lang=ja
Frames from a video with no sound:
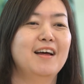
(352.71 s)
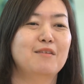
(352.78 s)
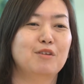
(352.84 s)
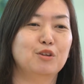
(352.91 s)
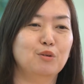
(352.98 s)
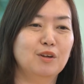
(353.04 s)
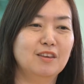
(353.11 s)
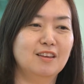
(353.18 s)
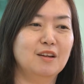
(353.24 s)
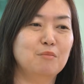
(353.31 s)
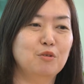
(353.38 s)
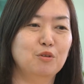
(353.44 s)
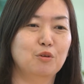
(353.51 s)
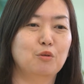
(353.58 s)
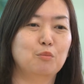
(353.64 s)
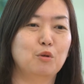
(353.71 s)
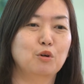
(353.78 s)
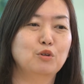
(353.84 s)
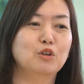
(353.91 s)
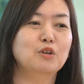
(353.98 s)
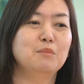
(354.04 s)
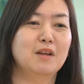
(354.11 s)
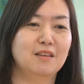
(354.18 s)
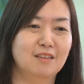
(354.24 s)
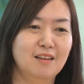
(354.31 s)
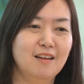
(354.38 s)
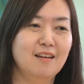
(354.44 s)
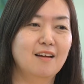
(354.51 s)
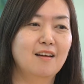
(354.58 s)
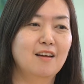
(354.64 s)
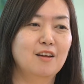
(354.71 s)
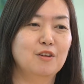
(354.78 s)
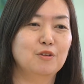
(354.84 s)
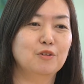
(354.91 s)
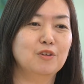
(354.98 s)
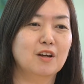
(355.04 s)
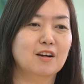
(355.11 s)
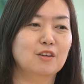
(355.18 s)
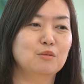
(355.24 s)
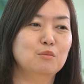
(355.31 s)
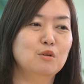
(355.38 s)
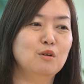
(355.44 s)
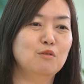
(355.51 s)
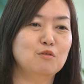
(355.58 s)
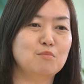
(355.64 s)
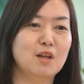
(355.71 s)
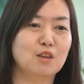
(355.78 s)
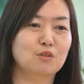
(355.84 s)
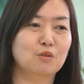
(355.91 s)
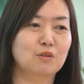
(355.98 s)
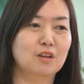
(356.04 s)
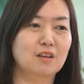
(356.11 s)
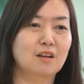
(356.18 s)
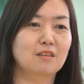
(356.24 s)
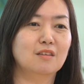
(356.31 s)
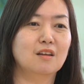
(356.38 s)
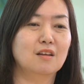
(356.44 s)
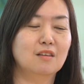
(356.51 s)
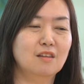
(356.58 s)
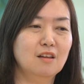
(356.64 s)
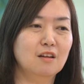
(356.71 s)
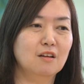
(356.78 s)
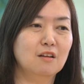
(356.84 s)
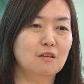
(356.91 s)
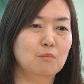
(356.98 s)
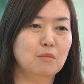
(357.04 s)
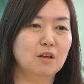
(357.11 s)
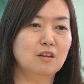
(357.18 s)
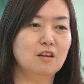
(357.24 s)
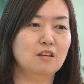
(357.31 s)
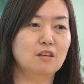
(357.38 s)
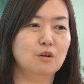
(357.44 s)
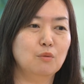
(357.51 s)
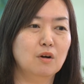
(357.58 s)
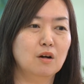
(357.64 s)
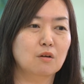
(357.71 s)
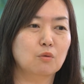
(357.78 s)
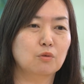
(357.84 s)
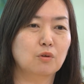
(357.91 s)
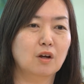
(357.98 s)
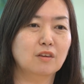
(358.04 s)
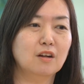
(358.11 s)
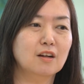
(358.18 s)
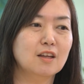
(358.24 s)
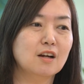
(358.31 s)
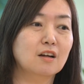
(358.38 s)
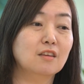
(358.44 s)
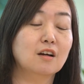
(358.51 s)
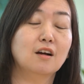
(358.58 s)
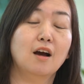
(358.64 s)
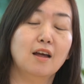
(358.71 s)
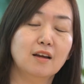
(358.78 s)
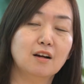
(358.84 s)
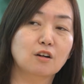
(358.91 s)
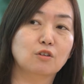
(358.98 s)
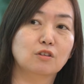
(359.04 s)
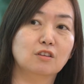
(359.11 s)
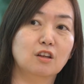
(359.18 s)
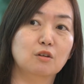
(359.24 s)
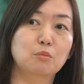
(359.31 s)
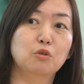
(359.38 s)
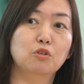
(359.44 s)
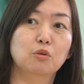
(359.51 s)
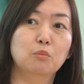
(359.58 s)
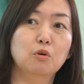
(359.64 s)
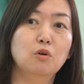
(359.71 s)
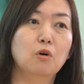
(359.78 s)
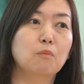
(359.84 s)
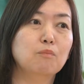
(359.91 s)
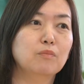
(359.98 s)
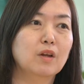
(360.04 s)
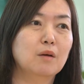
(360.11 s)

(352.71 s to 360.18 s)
まあ、そういったものも含めて世の中のムーブメントになっていて、まあ、ひいてはこの働き方改革っていうものも、